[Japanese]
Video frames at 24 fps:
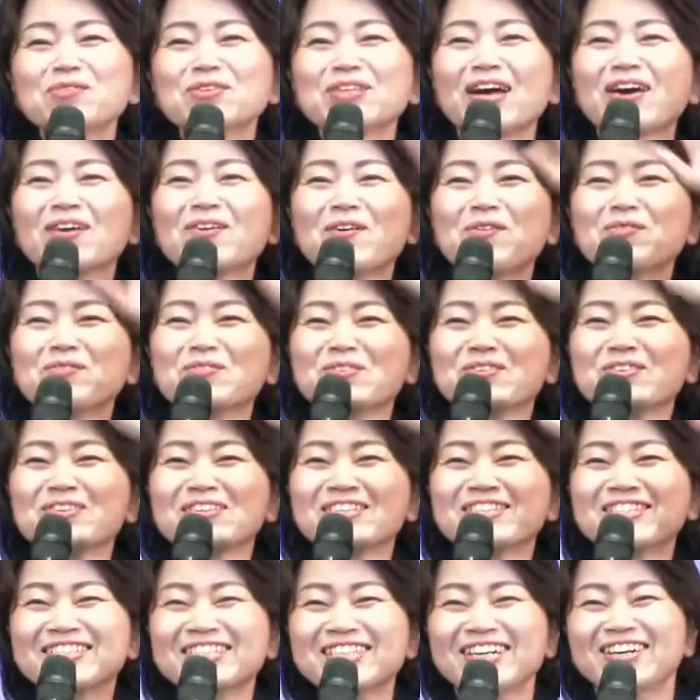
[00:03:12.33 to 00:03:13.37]
む和む。
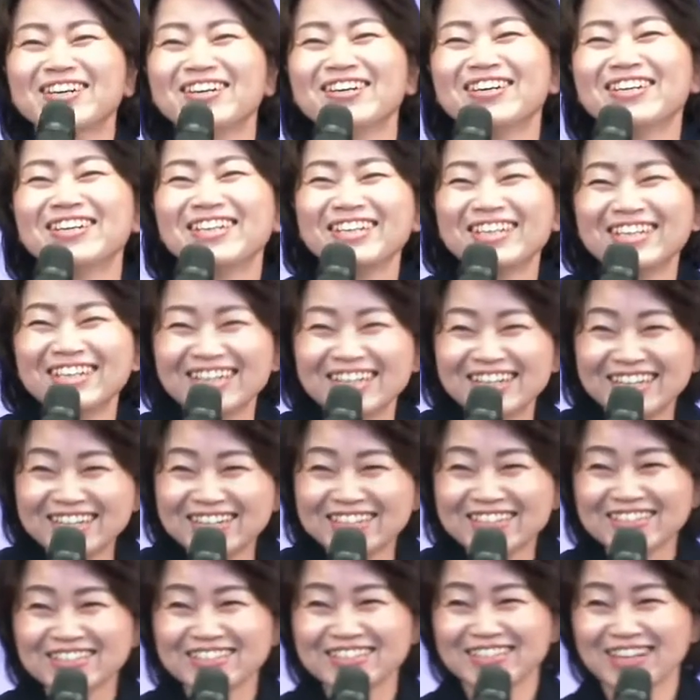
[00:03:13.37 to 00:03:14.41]
It really
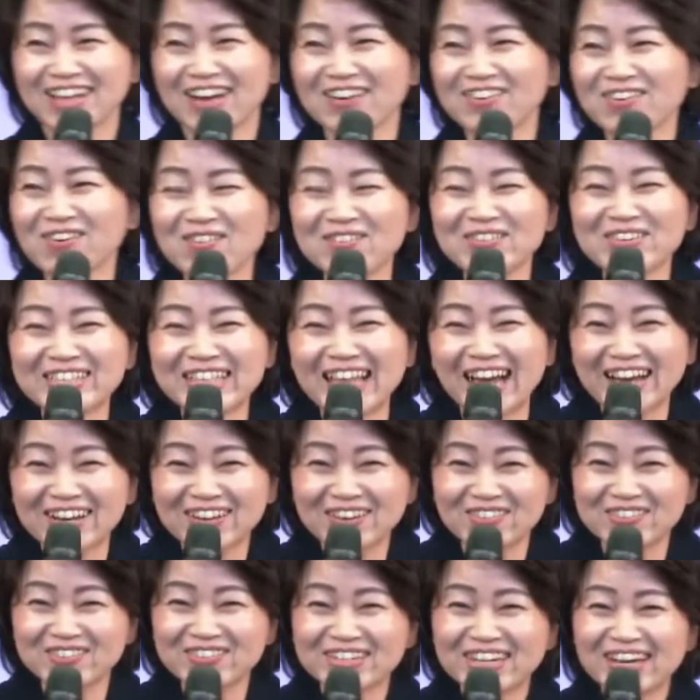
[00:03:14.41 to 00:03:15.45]
helps me relax.
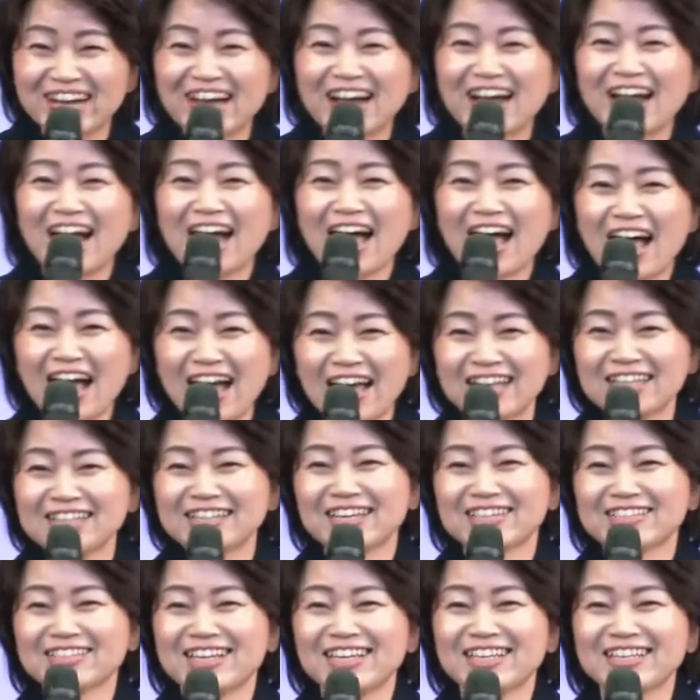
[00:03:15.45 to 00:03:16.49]
はい、
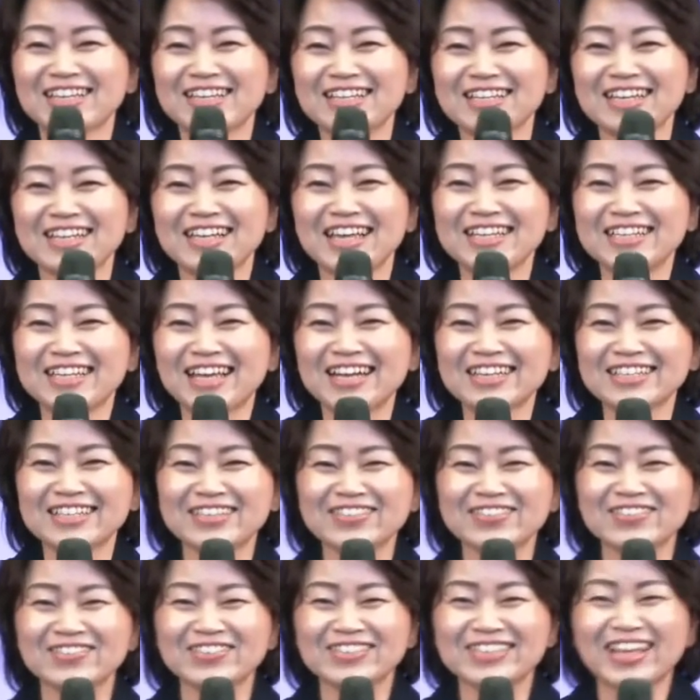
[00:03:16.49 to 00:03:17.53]
助けていただいてありが
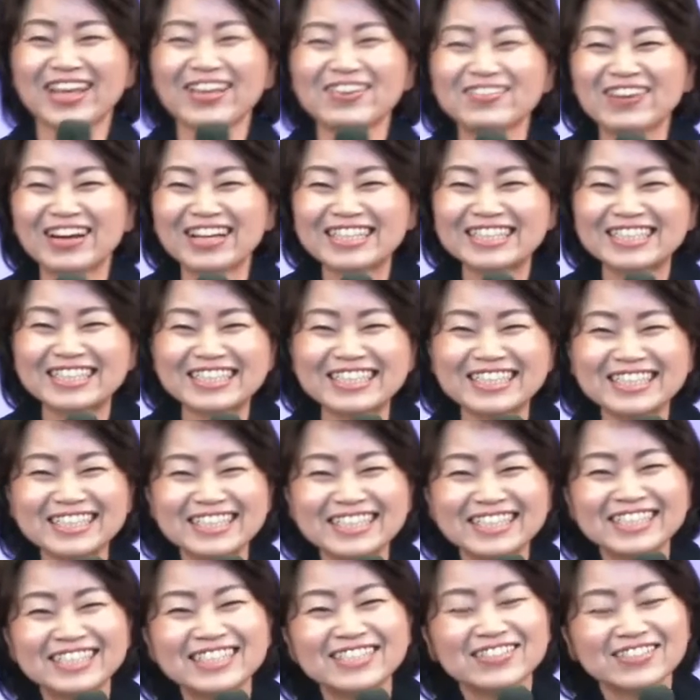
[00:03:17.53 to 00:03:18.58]
とうございます。Thanks for
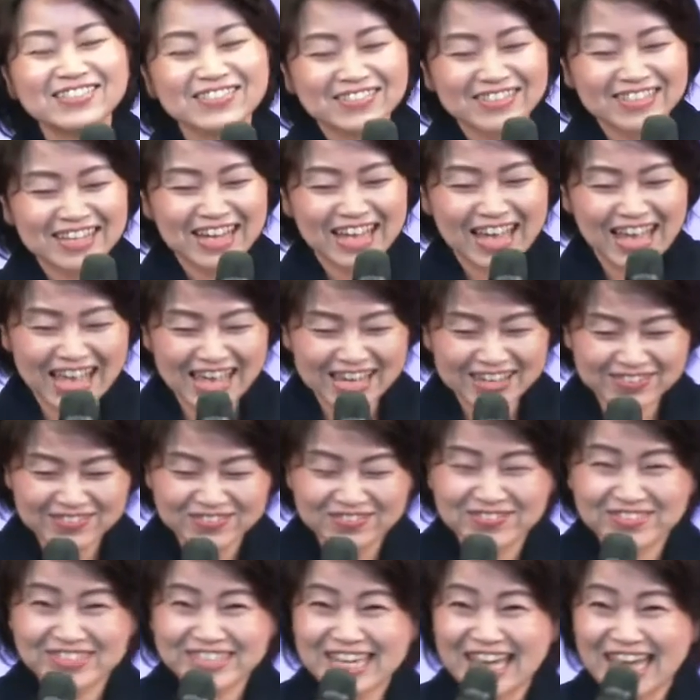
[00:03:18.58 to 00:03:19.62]
helping. はい、
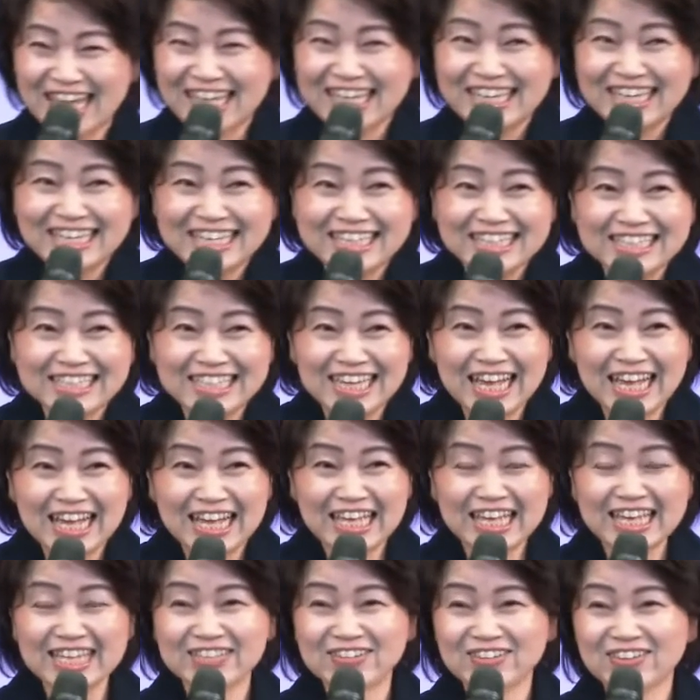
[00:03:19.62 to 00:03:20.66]
はい、じゃあ
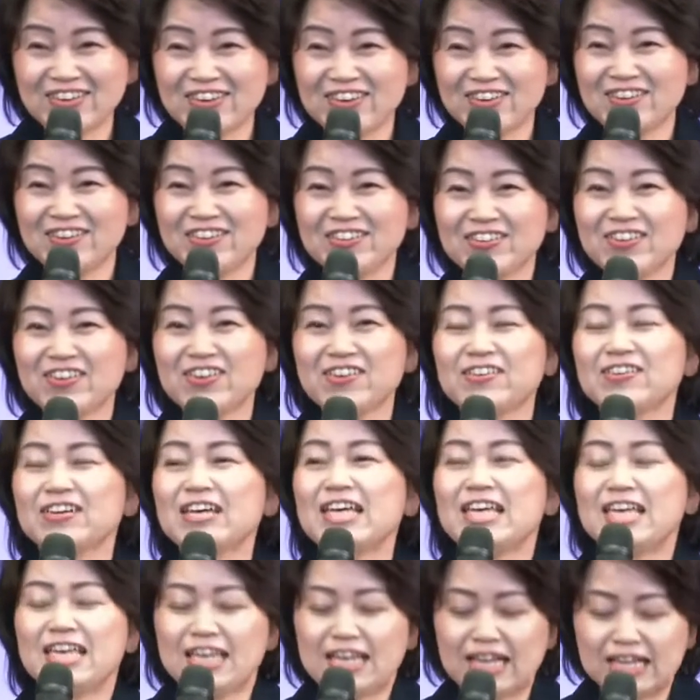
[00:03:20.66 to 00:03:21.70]
えっ、ー、と今日の、
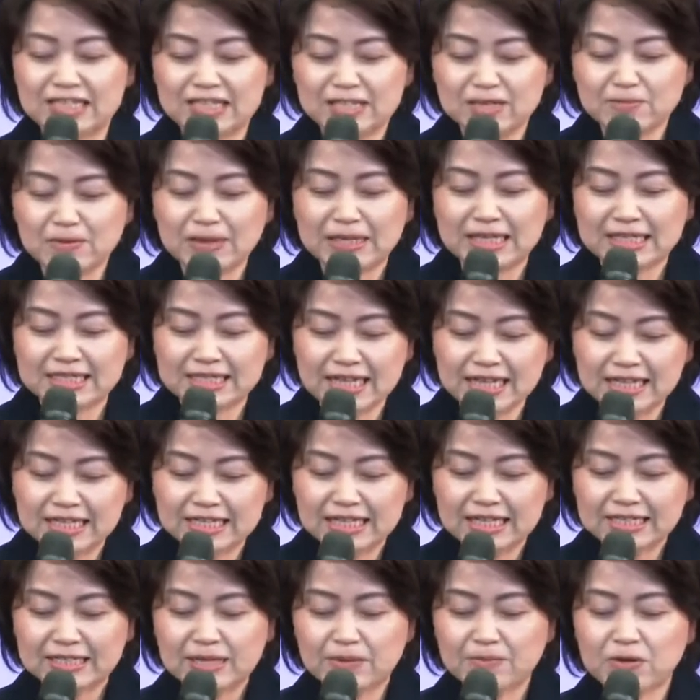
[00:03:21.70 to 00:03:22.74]
えー、あ今ですね
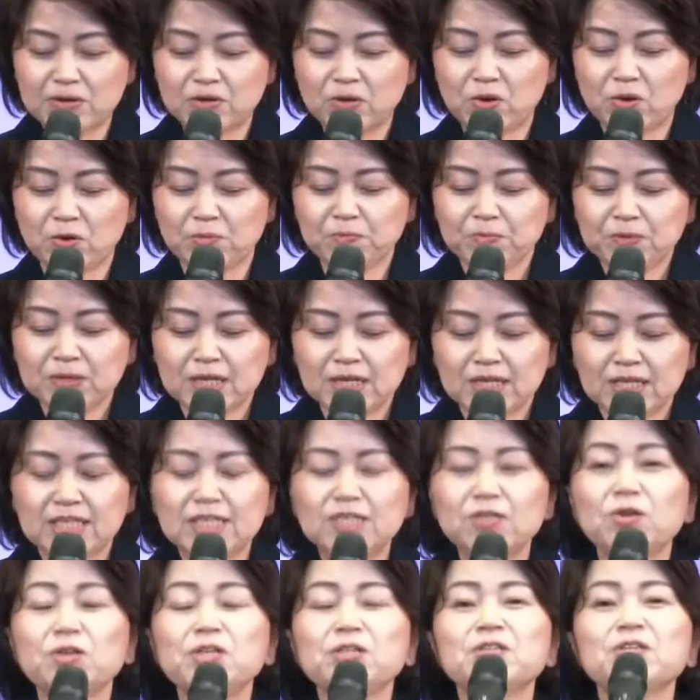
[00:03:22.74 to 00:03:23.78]
イエス様の
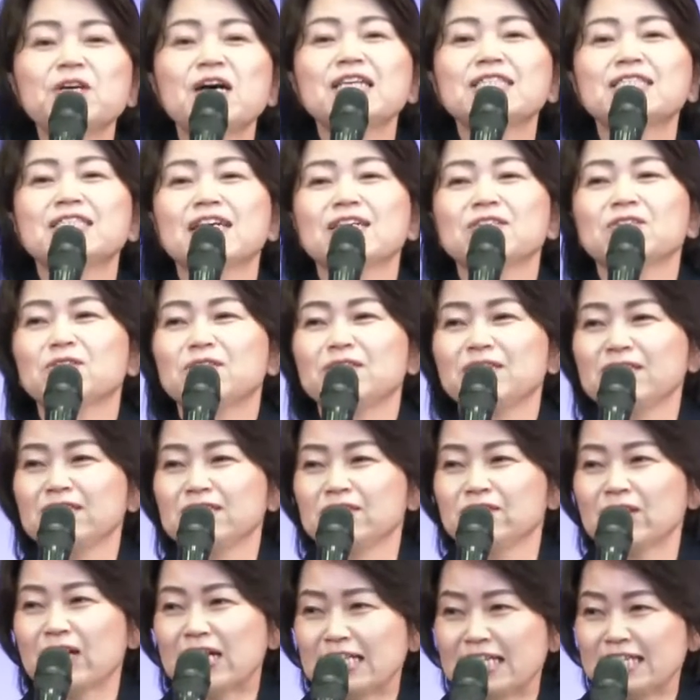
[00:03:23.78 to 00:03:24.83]
祈りの足跡
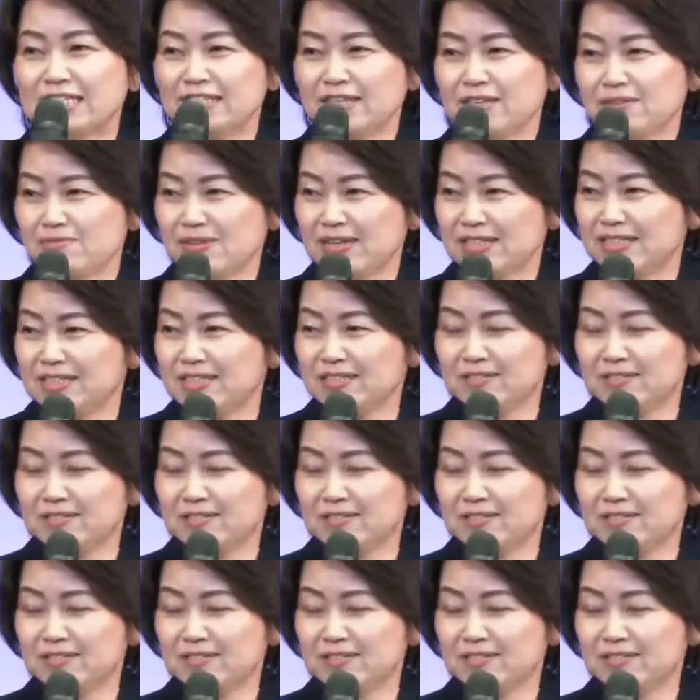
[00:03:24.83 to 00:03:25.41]
シリーズを話しています。